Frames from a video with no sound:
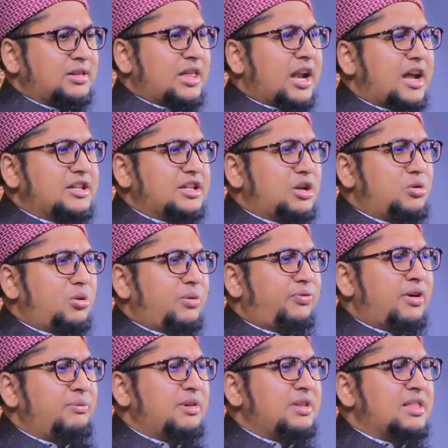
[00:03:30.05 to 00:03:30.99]
তারা যেন
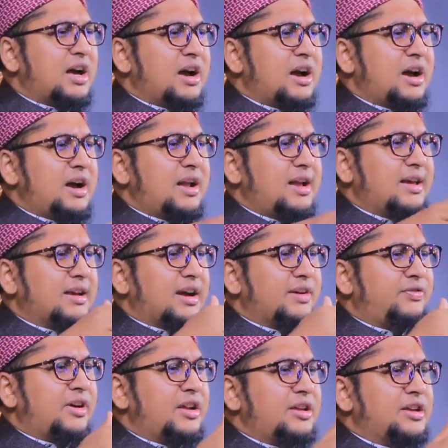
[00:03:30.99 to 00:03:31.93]

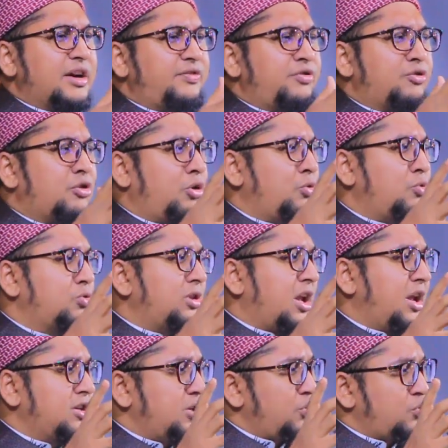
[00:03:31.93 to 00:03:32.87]
ফাবিদালিকা ফালিয়াফরাহু
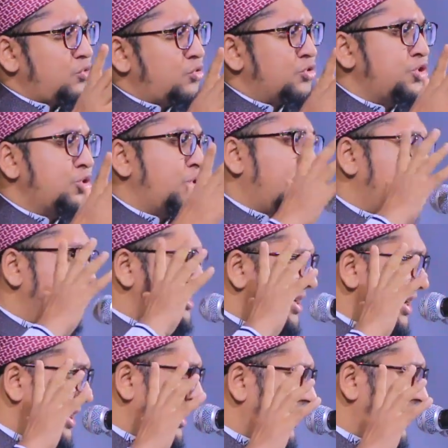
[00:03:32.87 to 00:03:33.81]
তারা যেন খুশি হয়ে
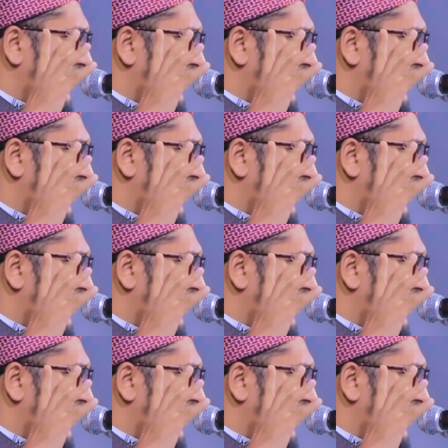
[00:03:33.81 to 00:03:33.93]
যায়